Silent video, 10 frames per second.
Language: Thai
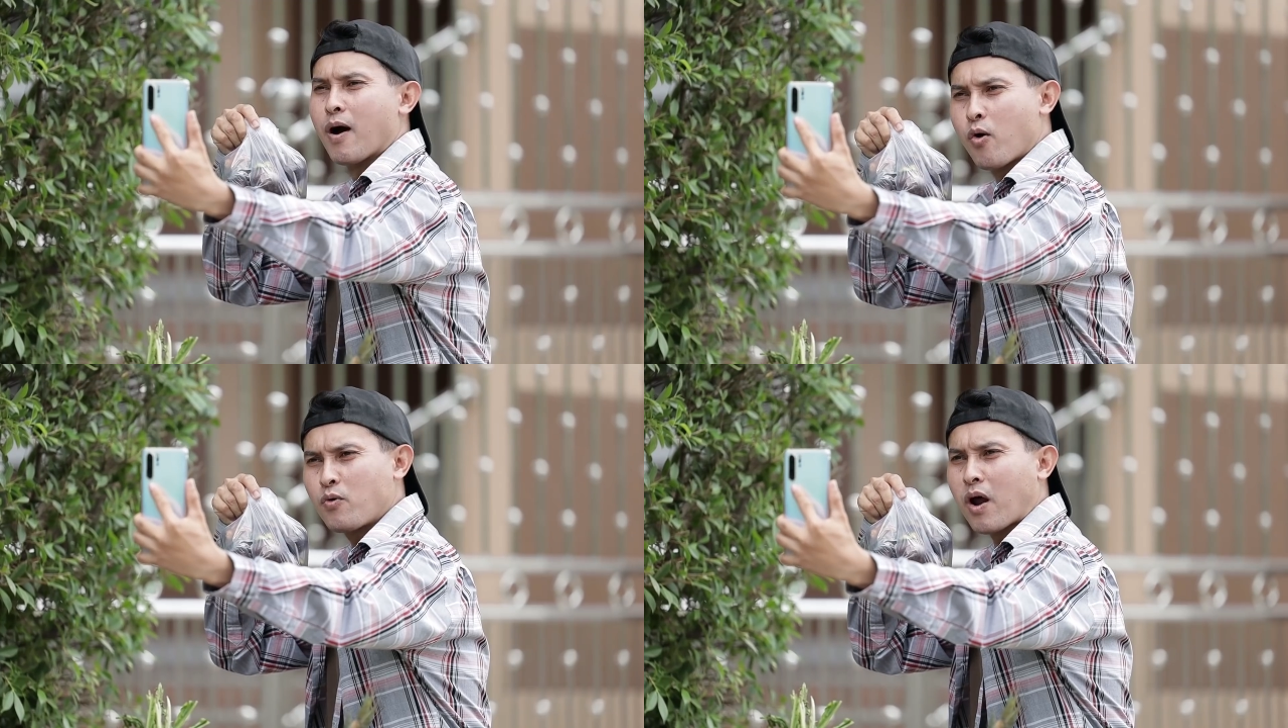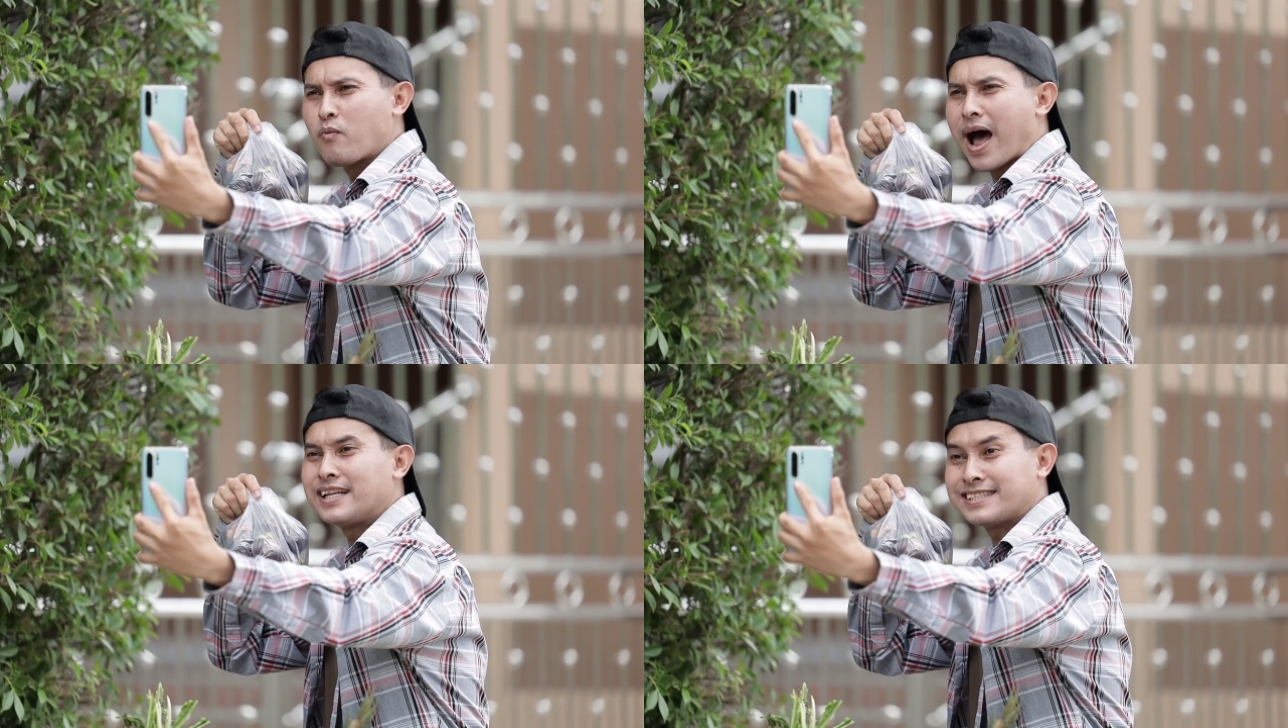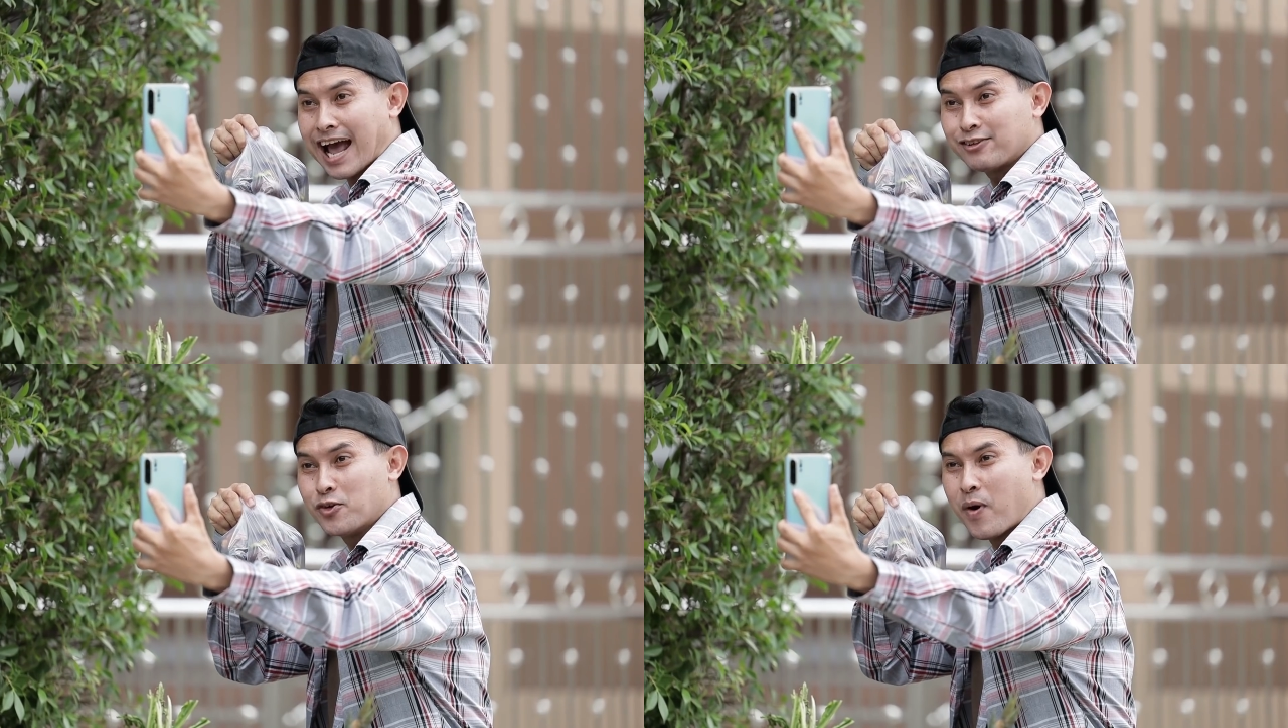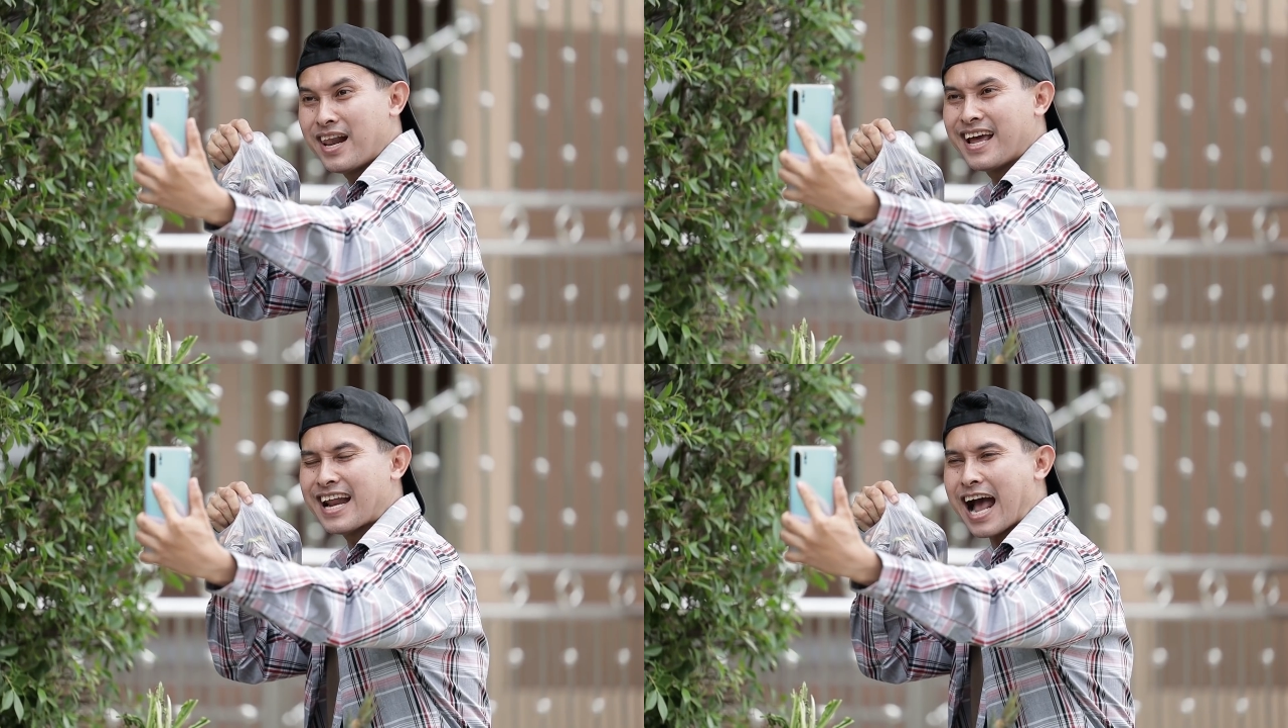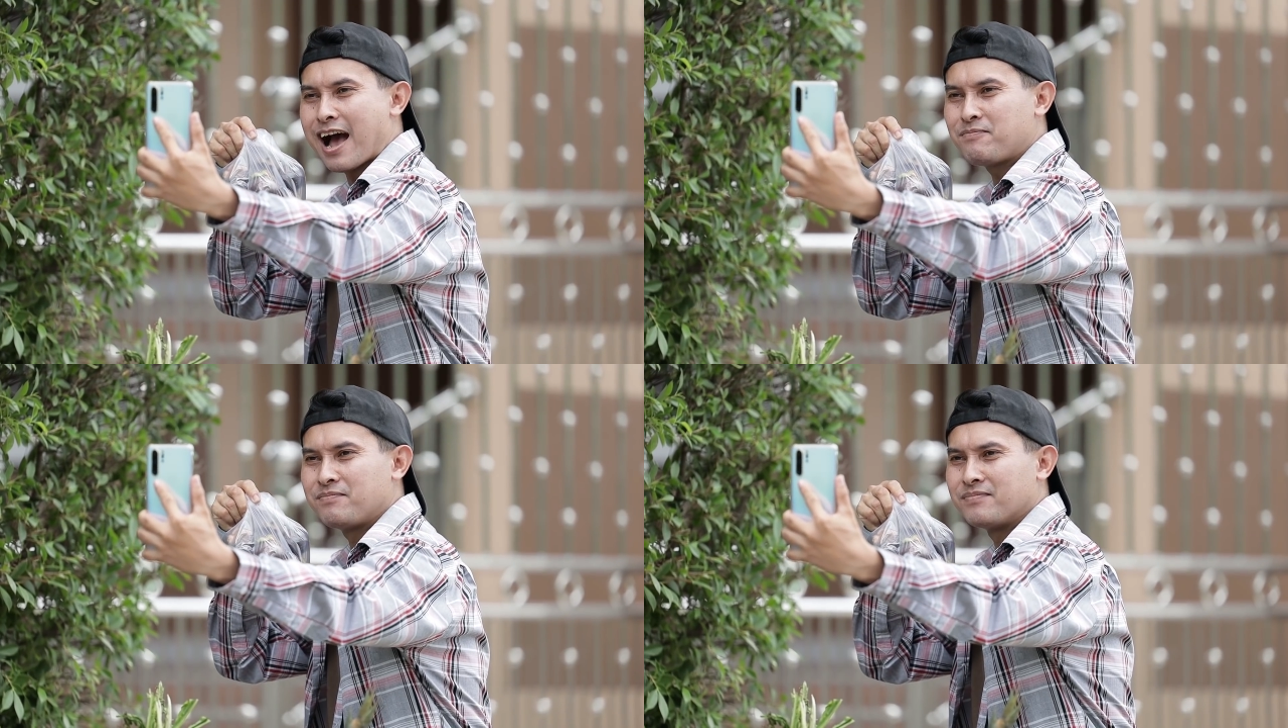มังคุดหวานๆจากสวนเลยนะค
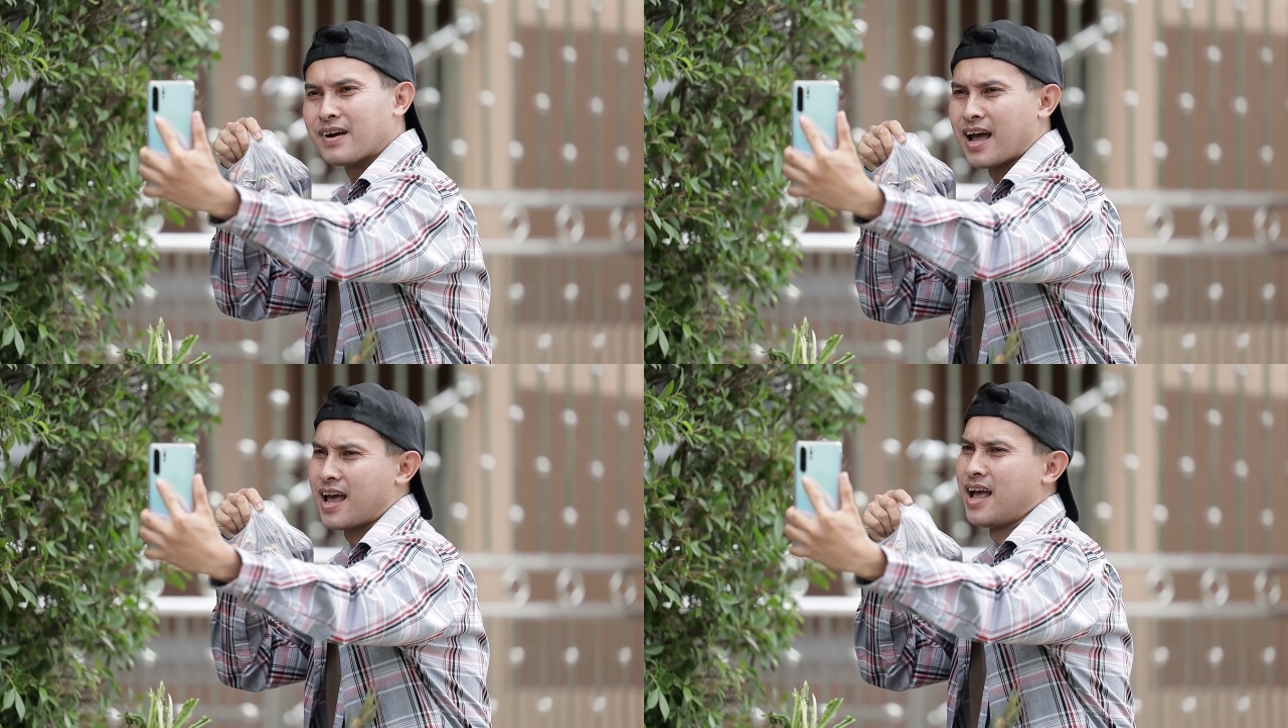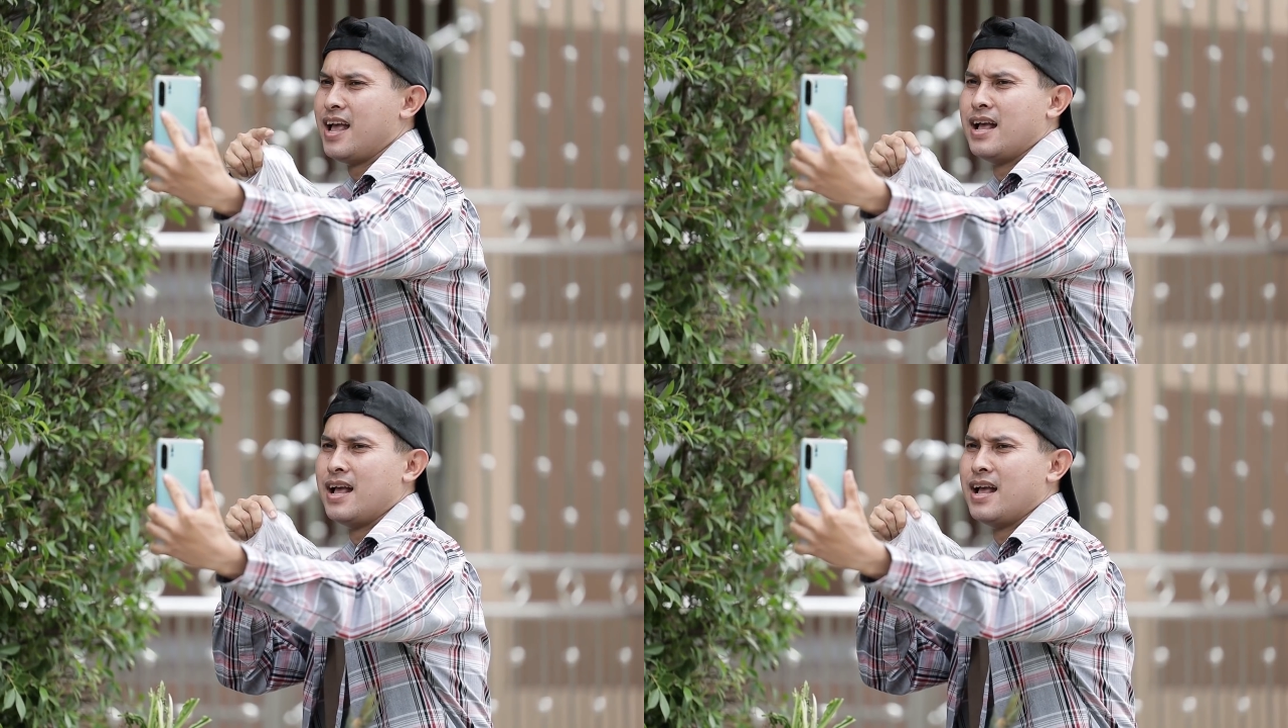รับอ่า